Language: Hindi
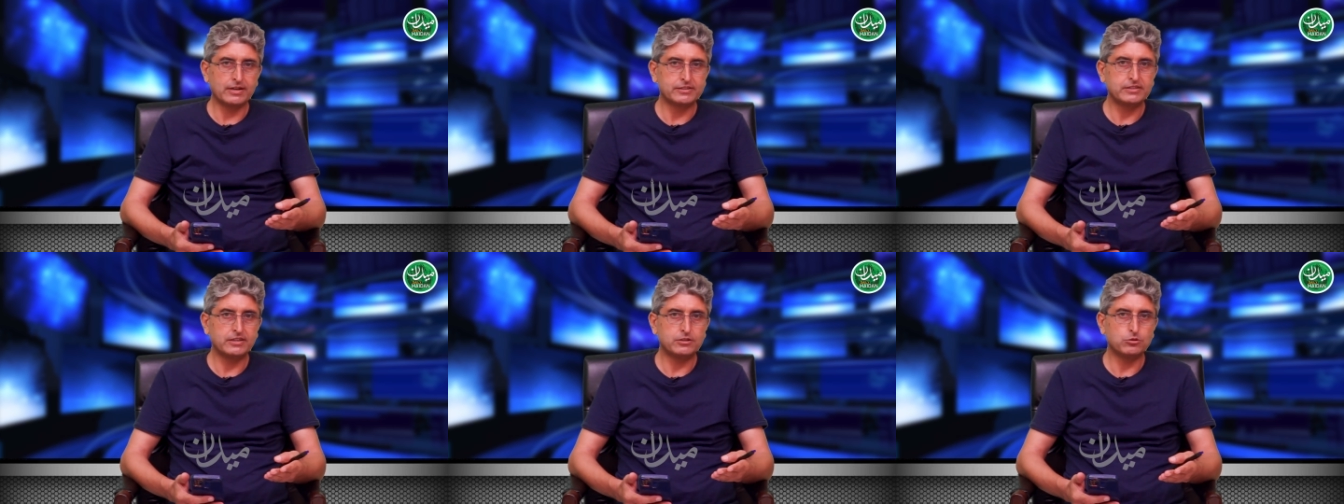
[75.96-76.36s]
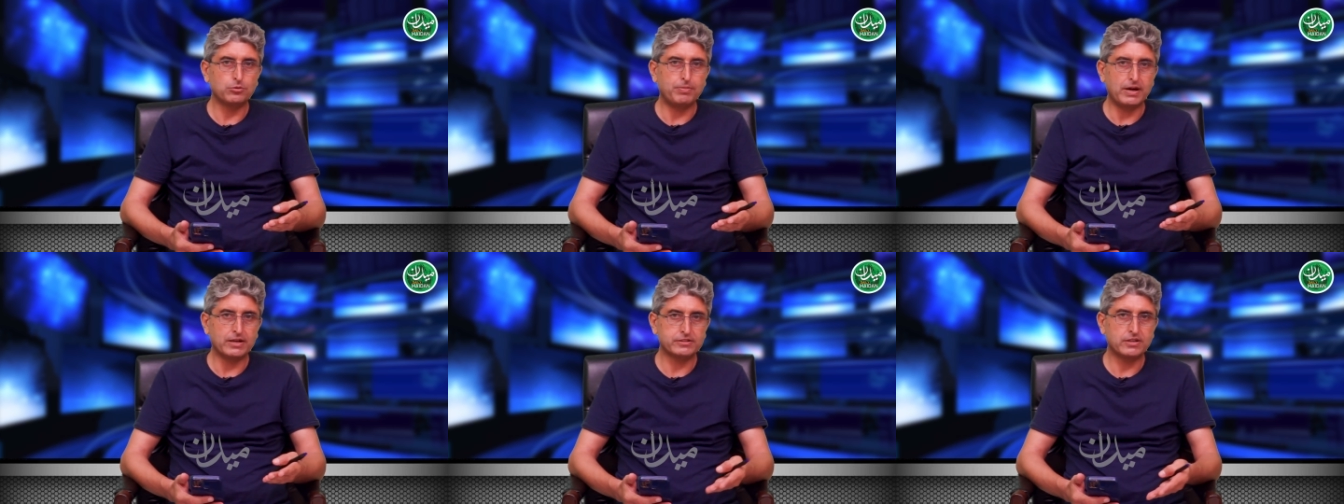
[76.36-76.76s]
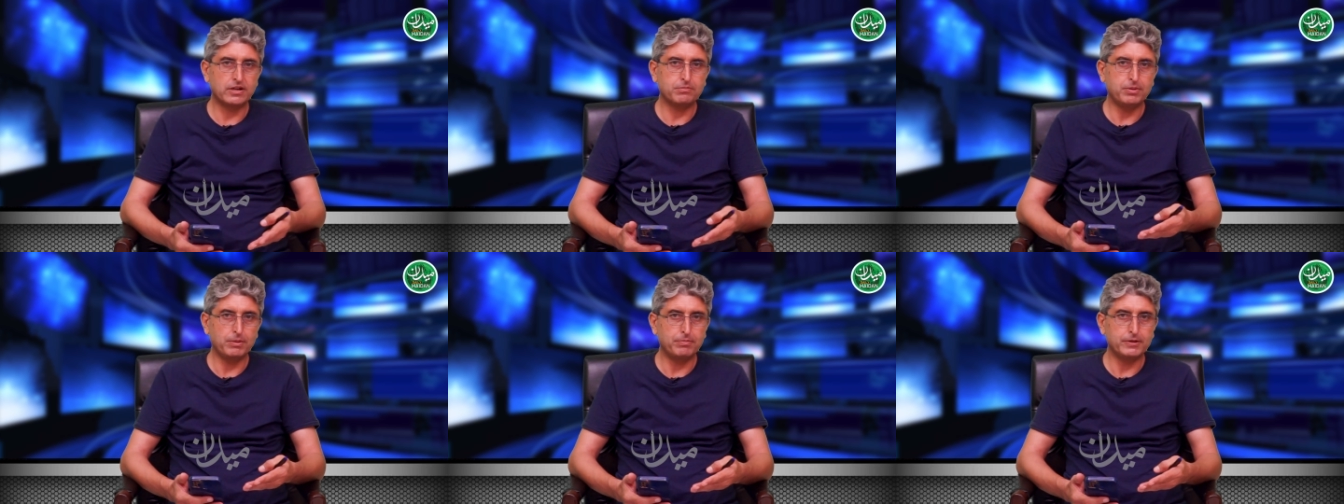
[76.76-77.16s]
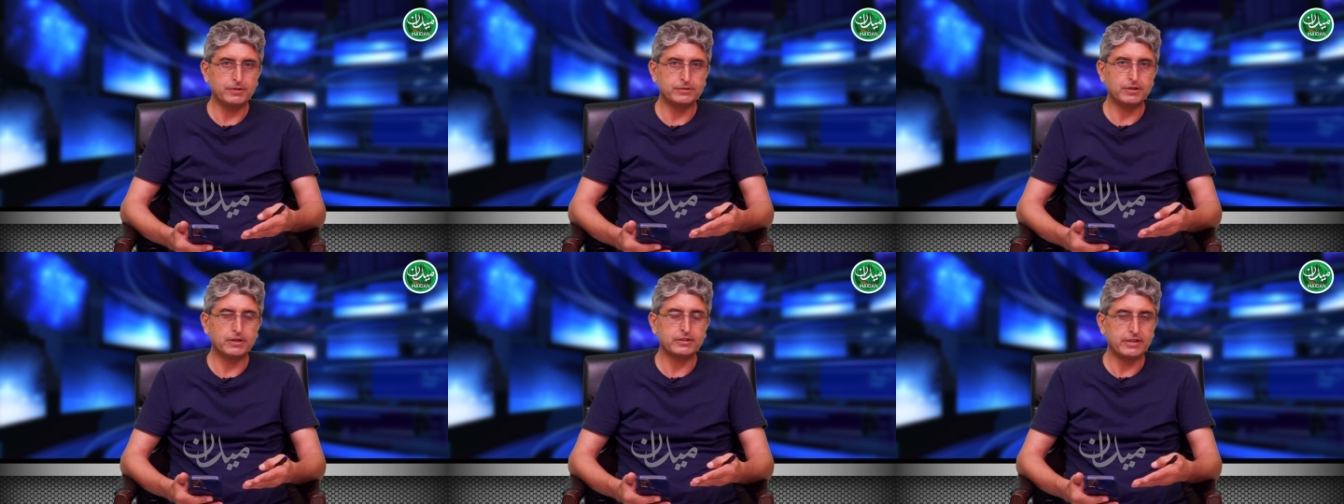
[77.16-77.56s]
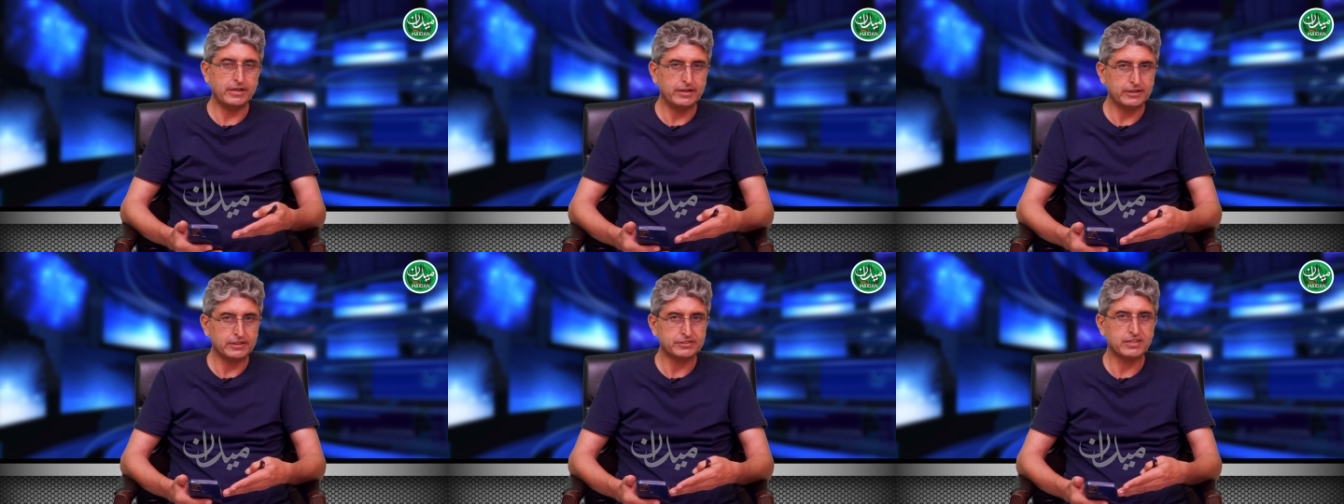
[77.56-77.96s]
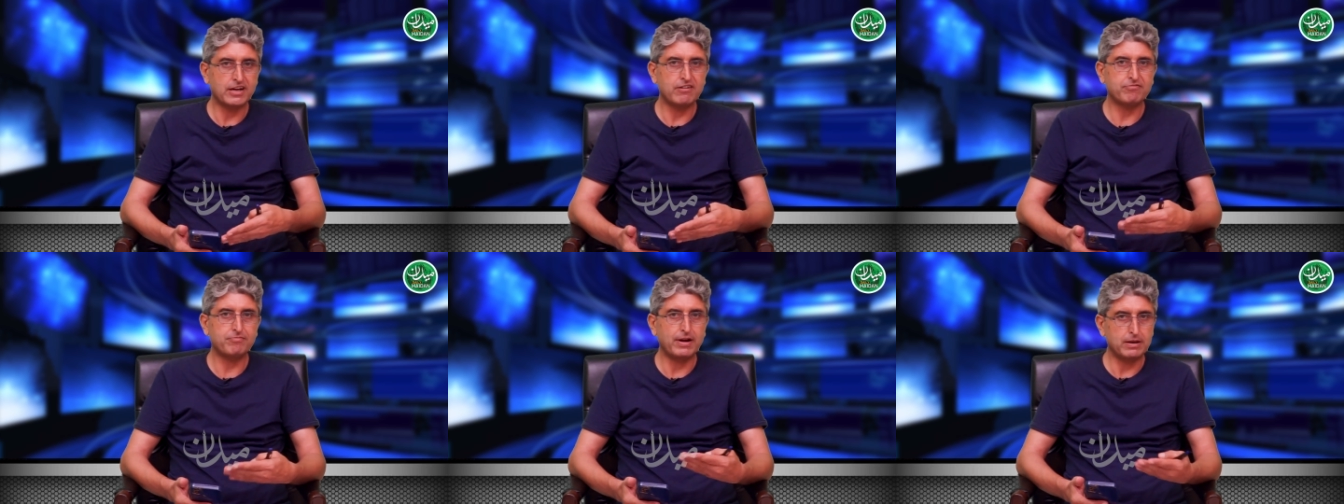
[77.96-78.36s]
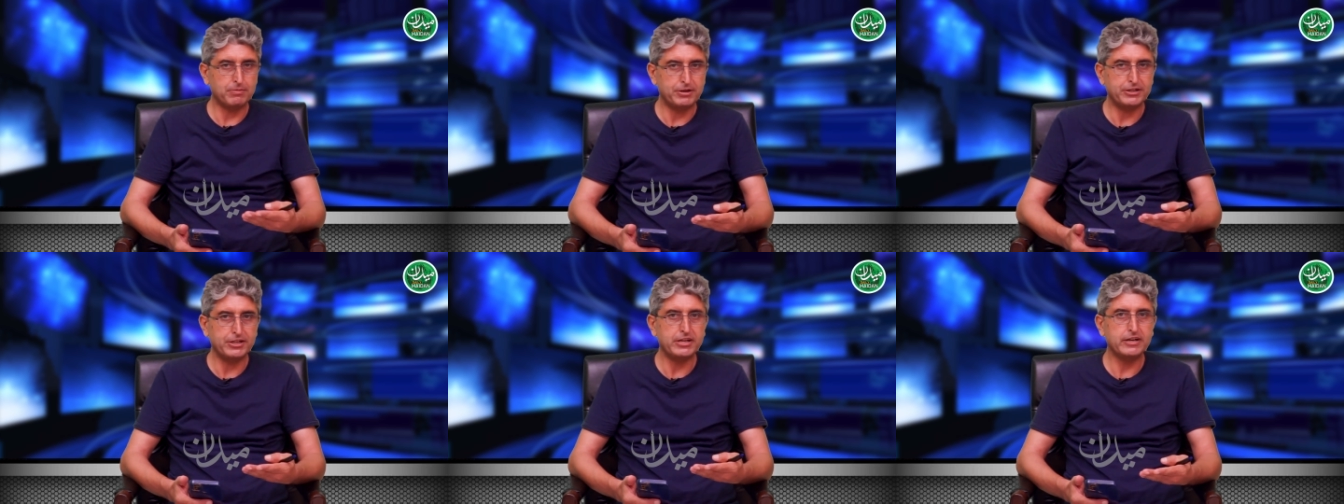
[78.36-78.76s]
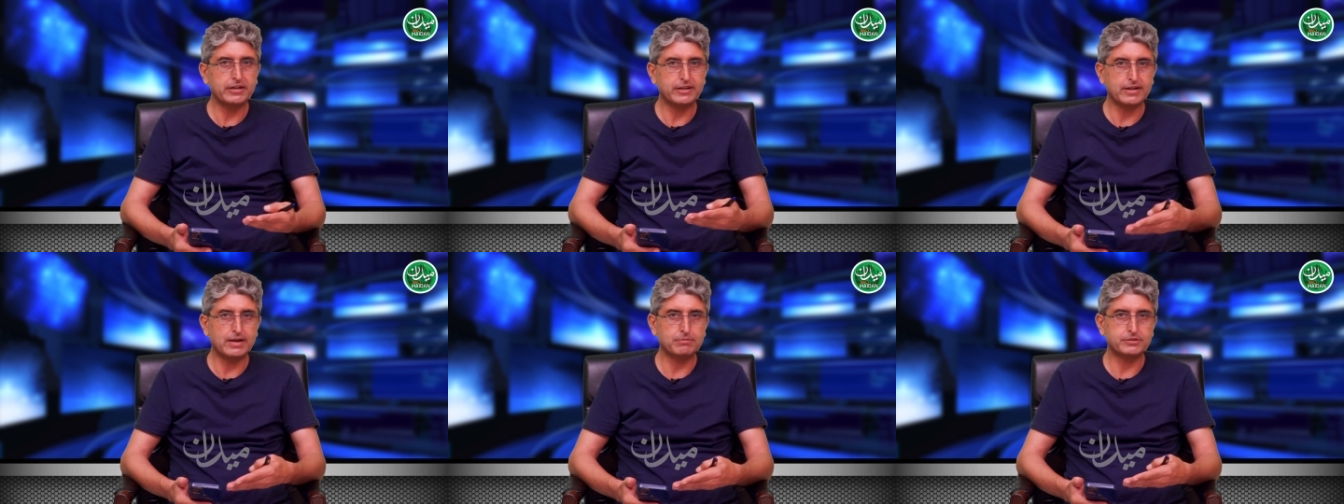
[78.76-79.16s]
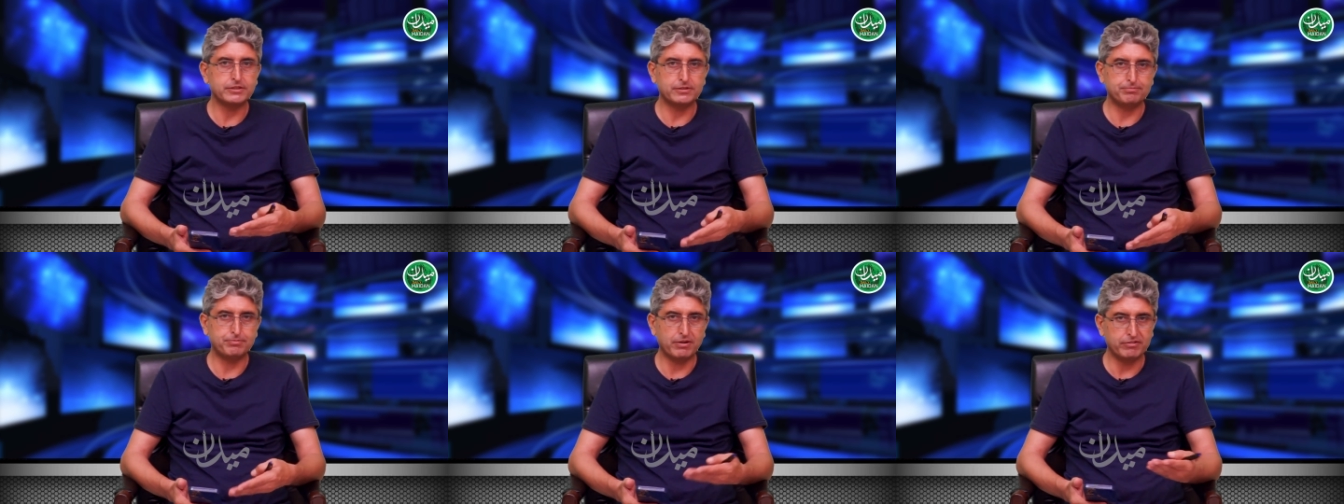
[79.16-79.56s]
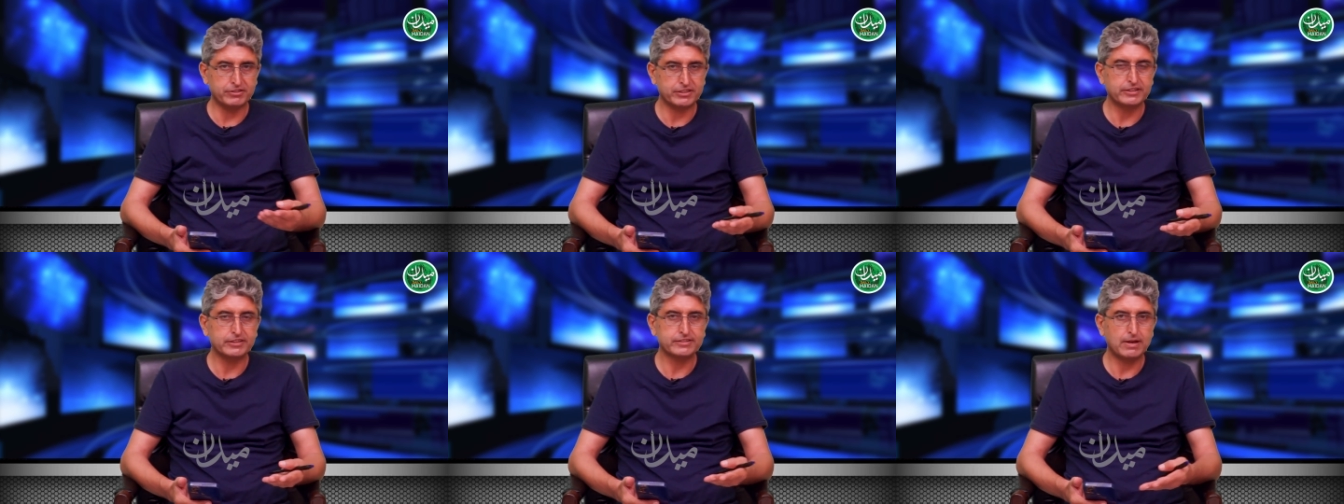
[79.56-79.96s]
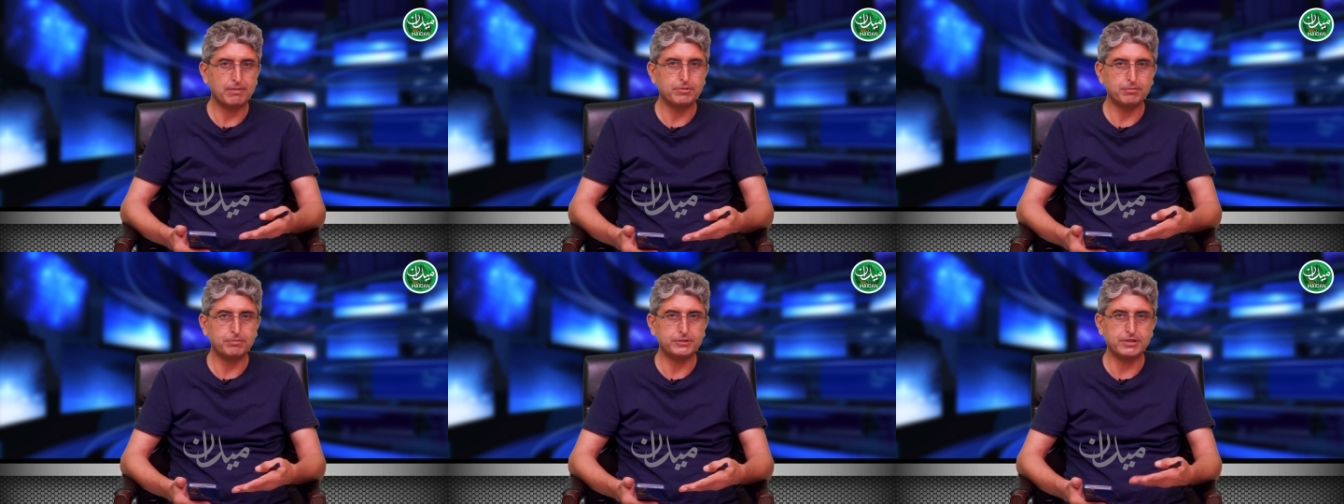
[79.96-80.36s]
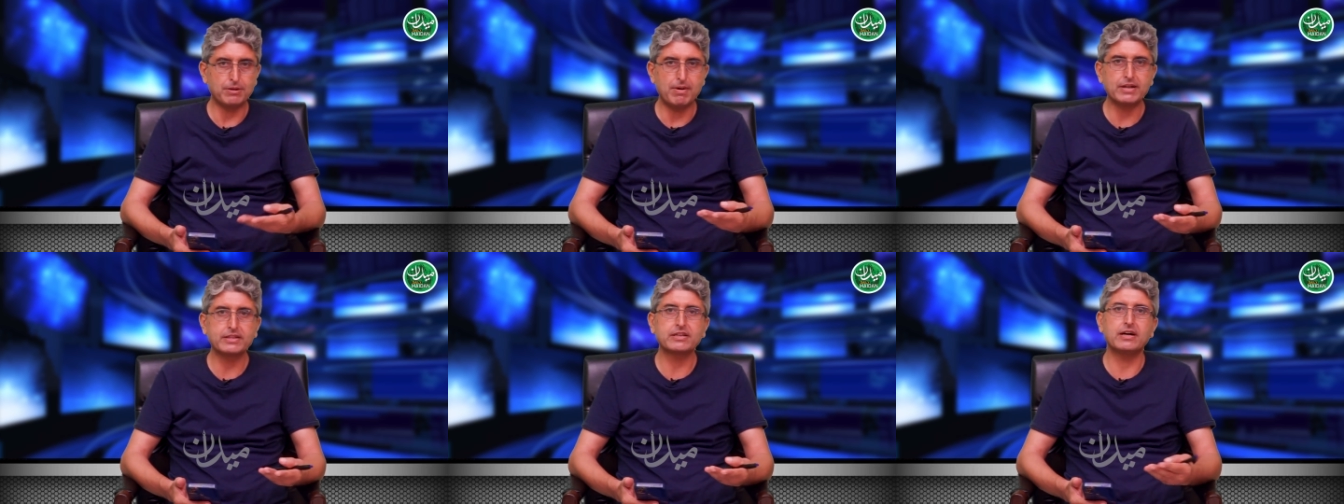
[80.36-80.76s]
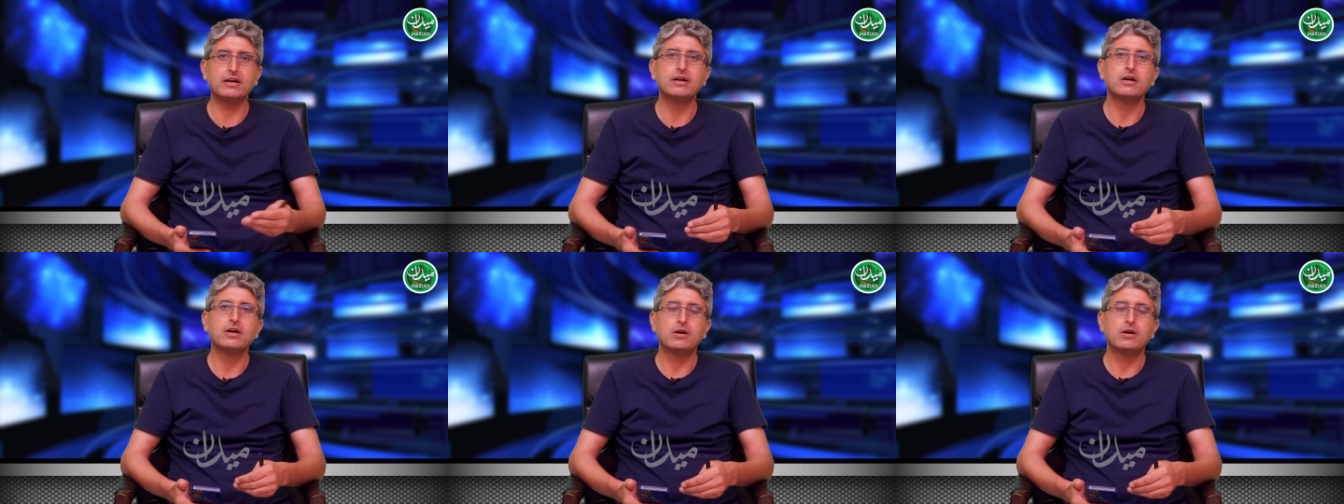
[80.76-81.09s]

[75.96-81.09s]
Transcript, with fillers: चीज जो पाकिस्तान पीपल तहरीक इंसाफ पार्लियामेंटेरियन के नाम से परवेज़ खटक साहब ने अपनी जमात का